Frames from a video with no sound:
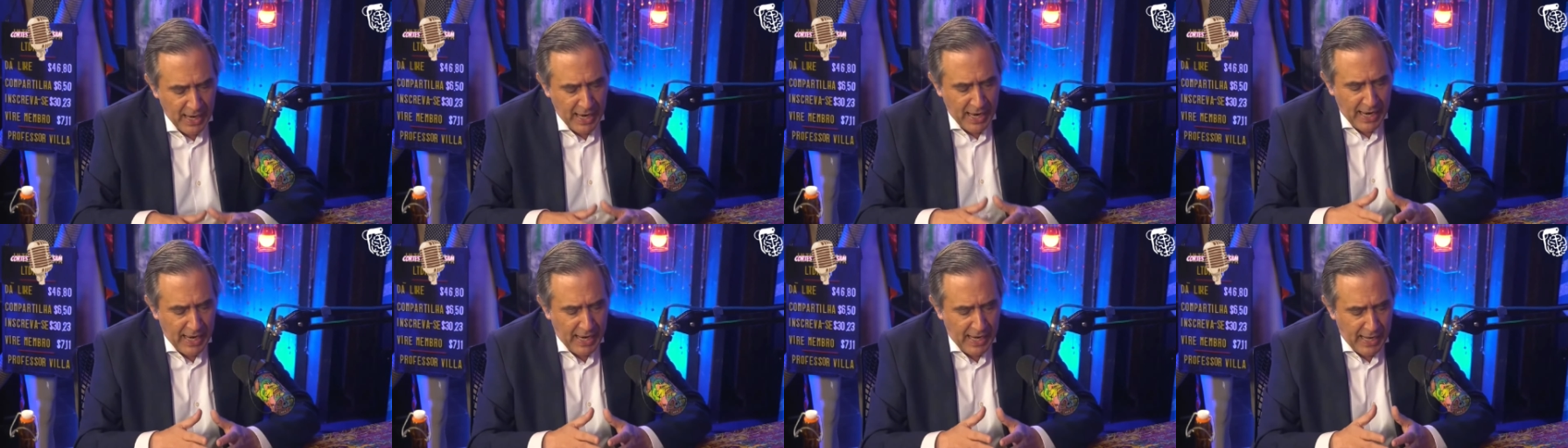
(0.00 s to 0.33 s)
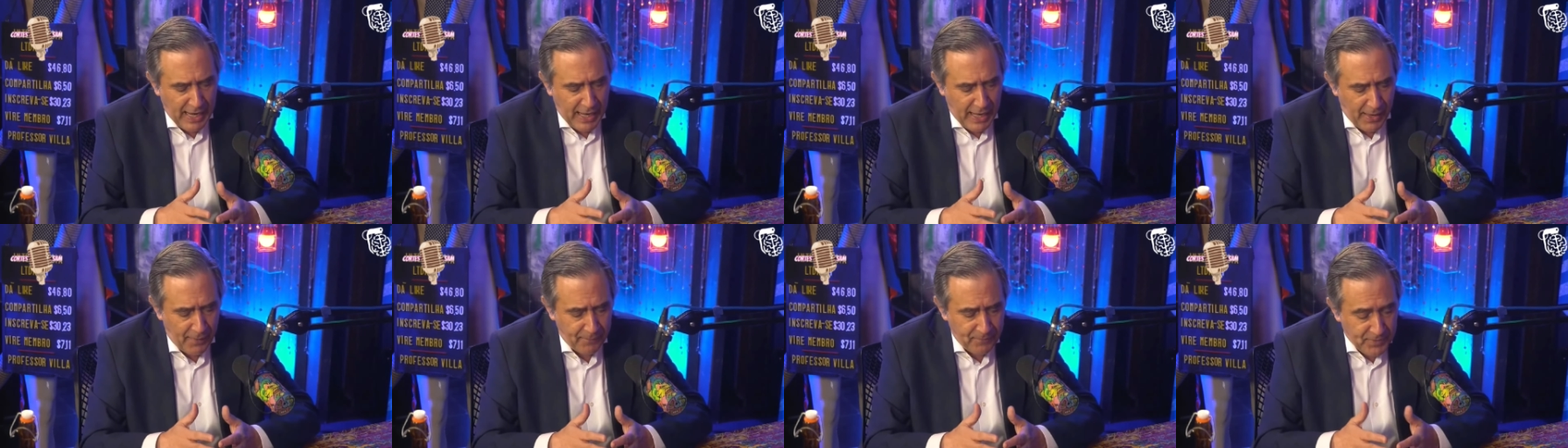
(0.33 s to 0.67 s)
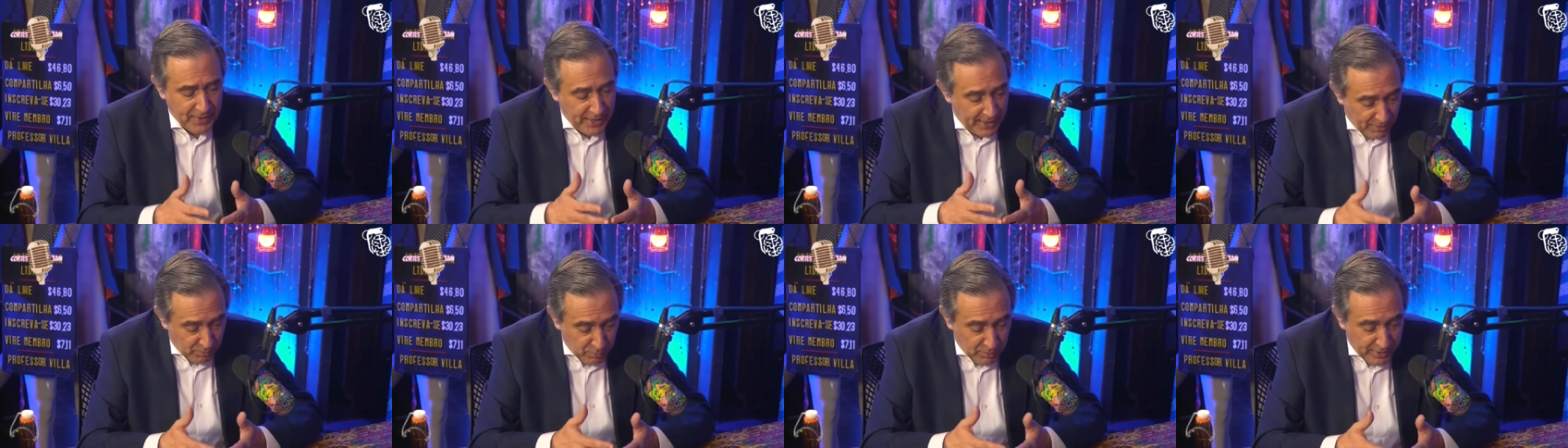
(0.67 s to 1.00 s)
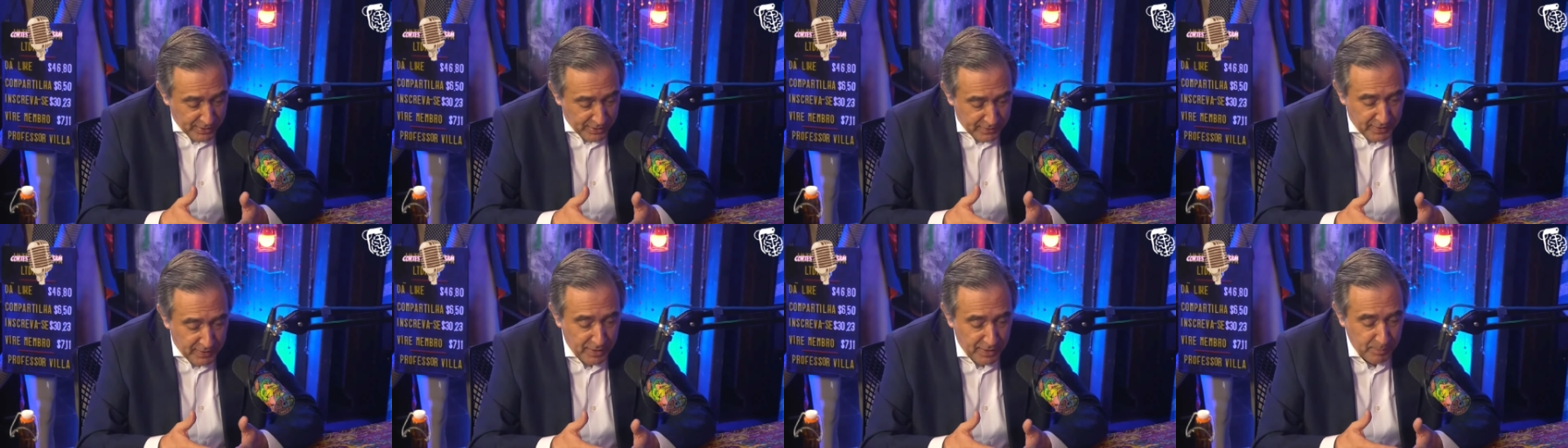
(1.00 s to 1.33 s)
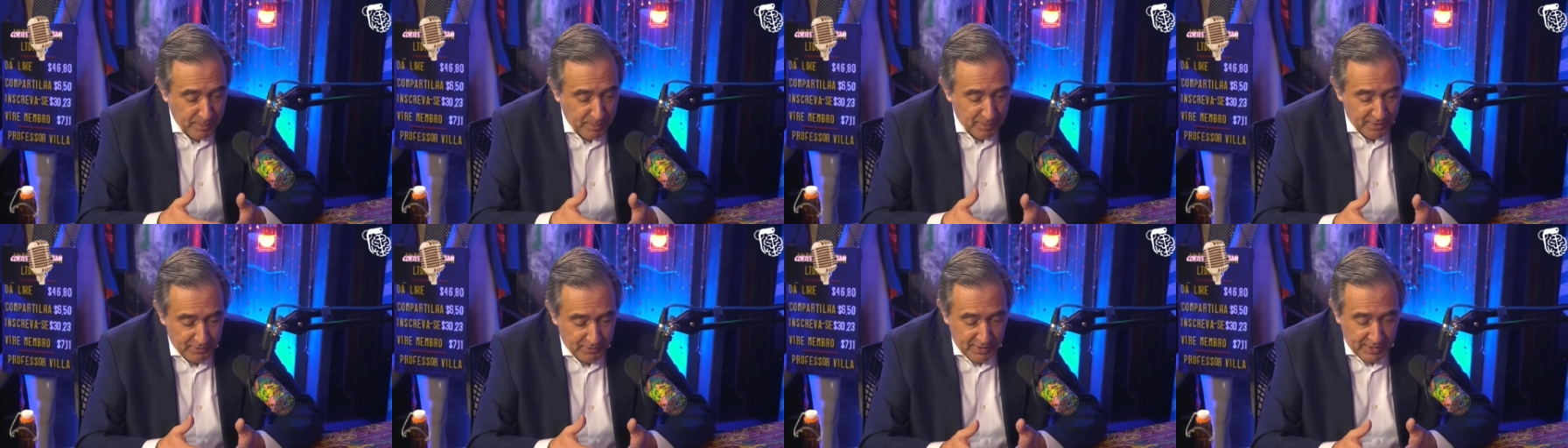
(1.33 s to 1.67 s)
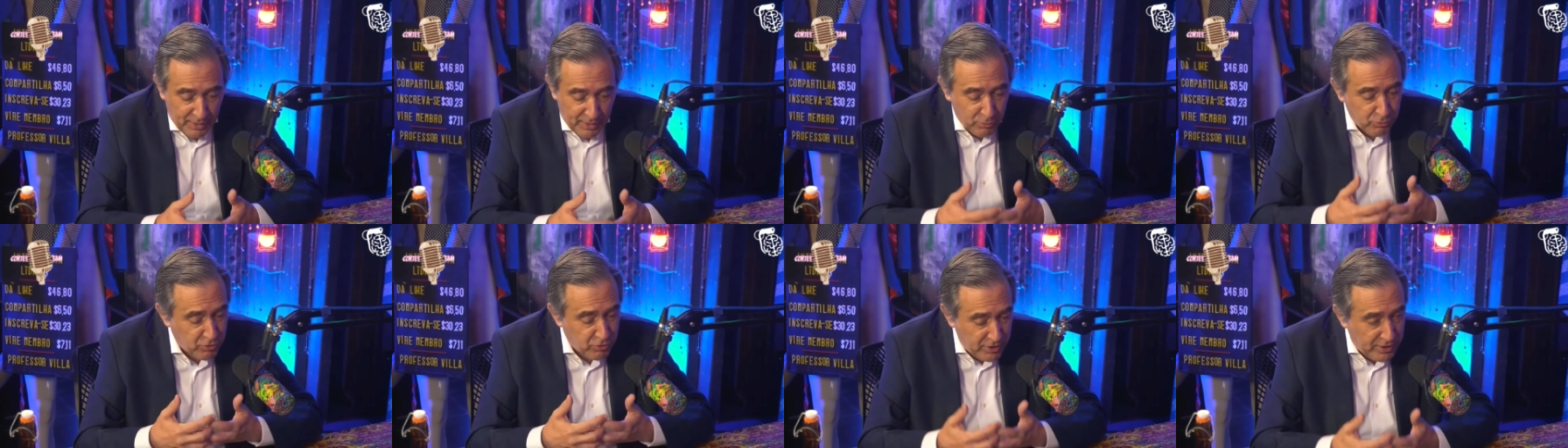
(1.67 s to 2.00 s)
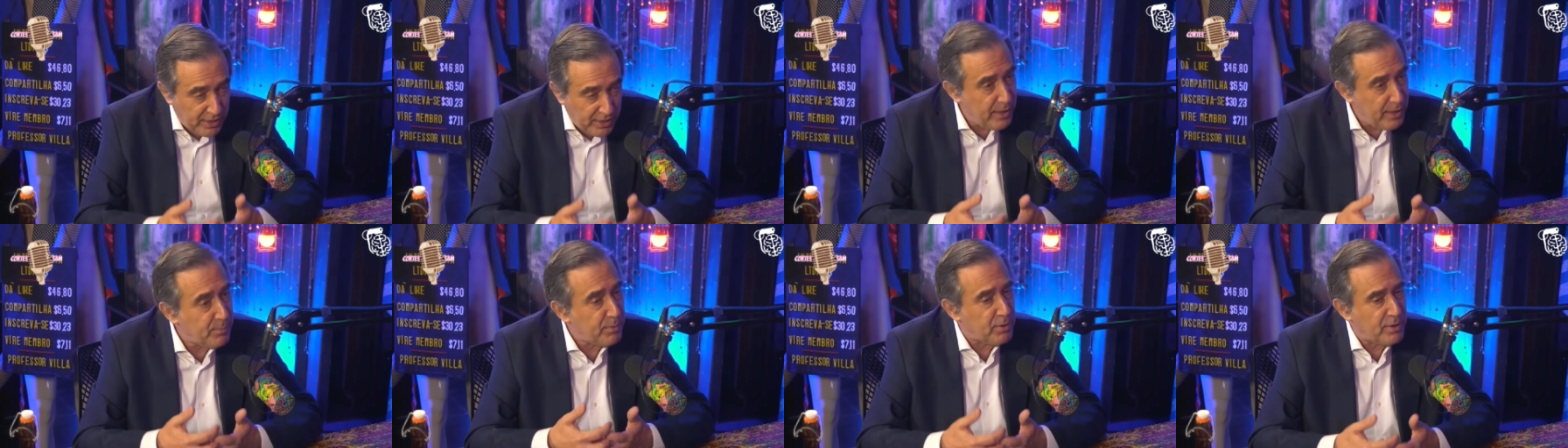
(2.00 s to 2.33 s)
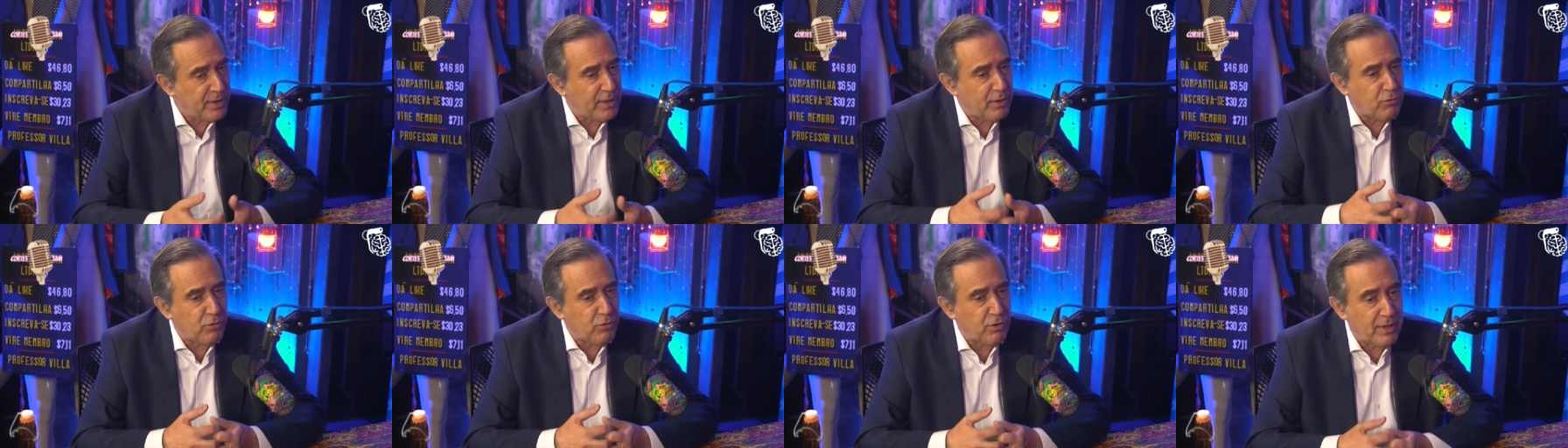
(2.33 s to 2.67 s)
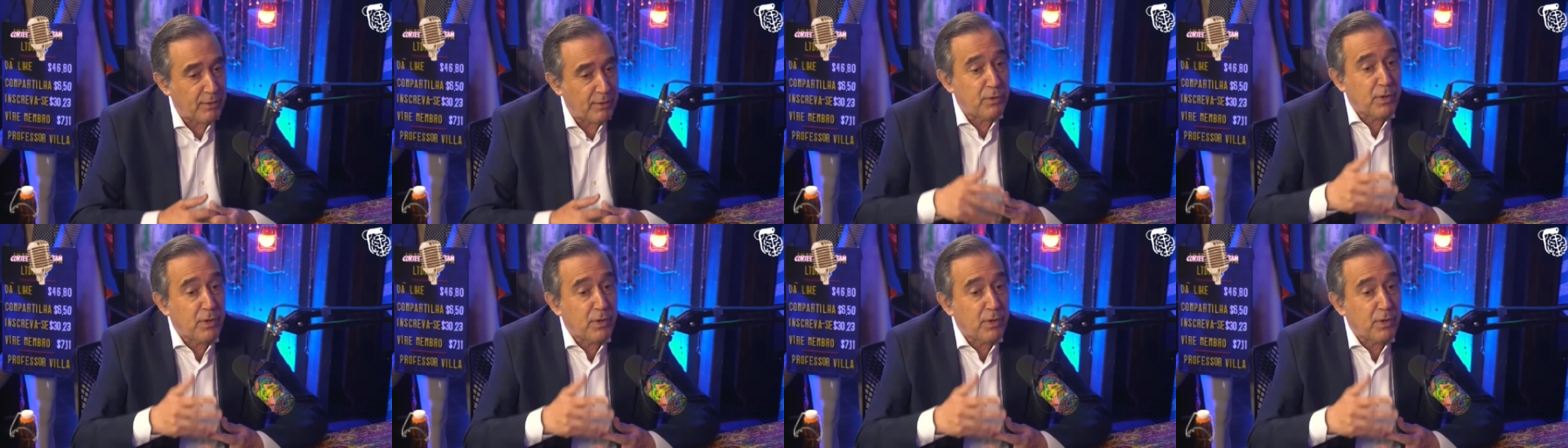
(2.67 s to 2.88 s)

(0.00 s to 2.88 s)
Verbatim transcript: uh, e era um líder empresarial dinâmico nacional,